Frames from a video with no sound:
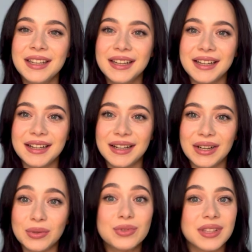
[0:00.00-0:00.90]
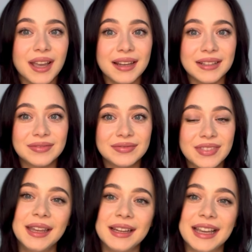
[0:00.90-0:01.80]
а, узнали,
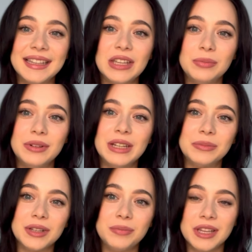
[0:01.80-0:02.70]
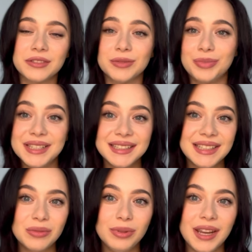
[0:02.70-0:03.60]
какие были мои первые
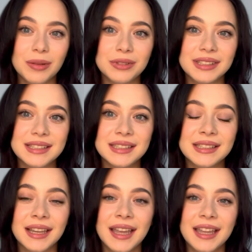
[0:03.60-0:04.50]
признаки беременности,